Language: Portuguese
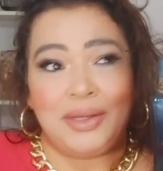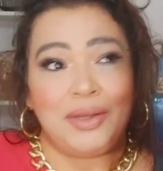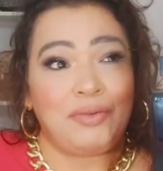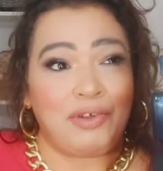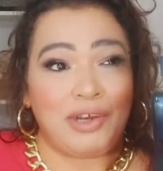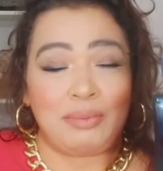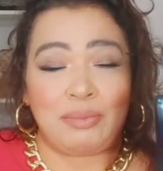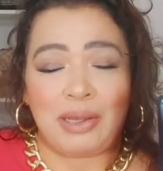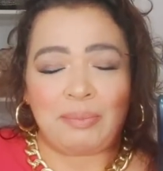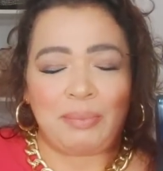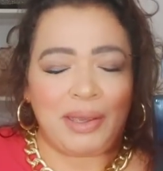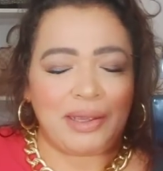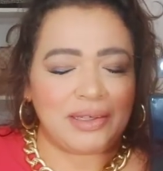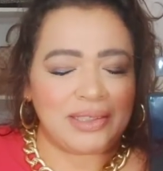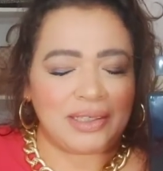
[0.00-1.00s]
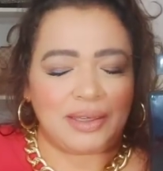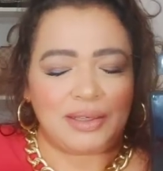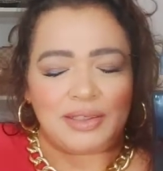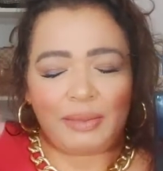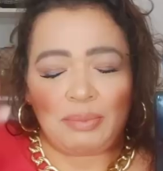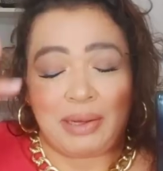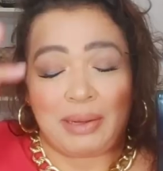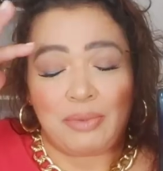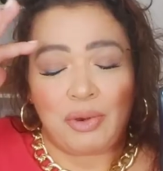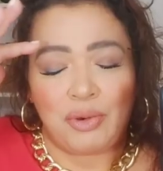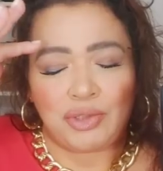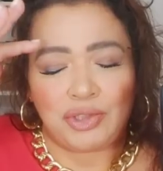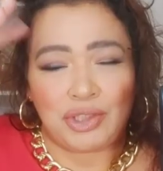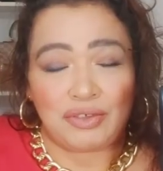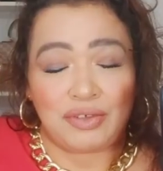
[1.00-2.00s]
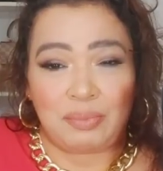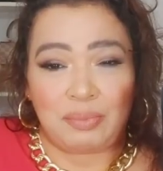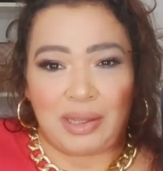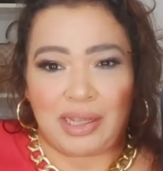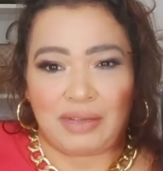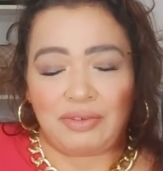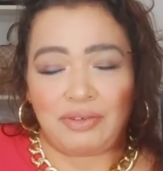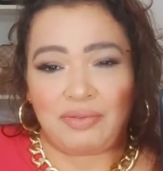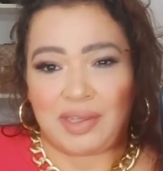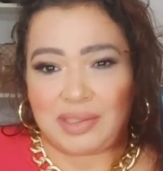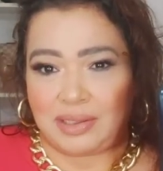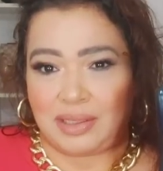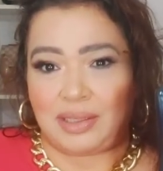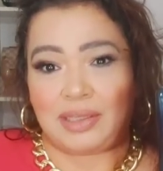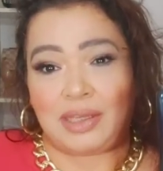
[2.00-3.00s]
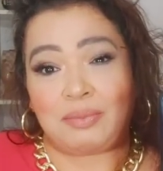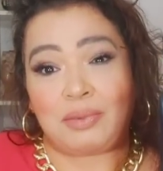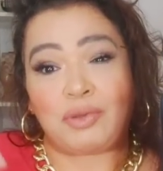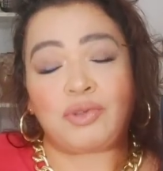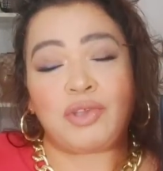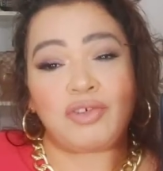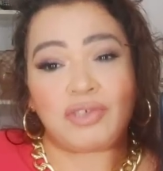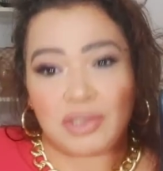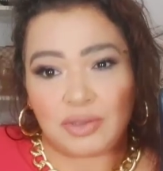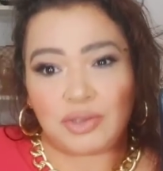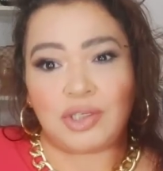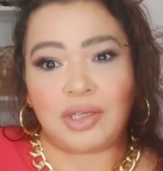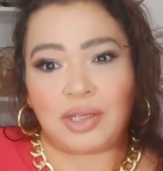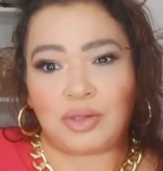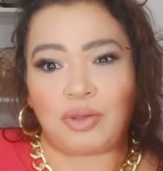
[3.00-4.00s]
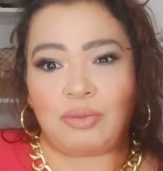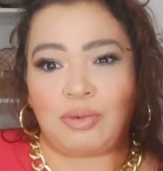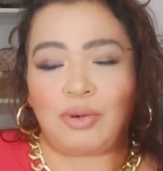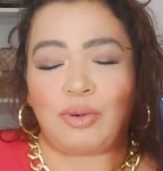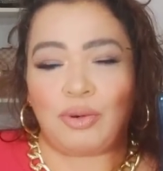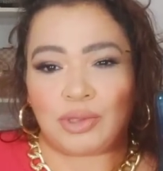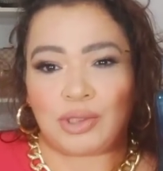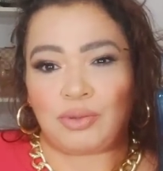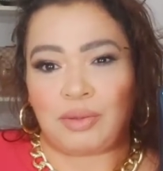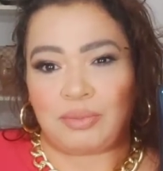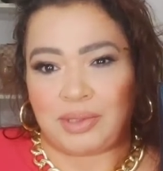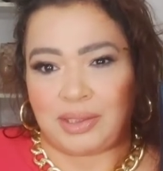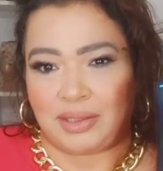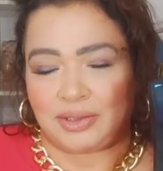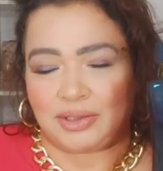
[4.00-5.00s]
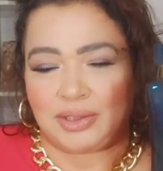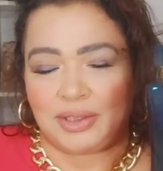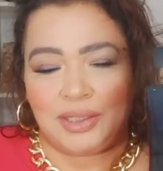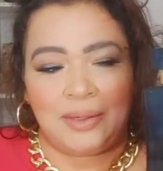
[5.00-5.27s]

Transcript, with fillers: Falei, mãe, pega essa quentinha, pelo amor de Deus, vamos pagar, vamos vazar daqui. Porque eu, eu senti que tomou conta do ambiente.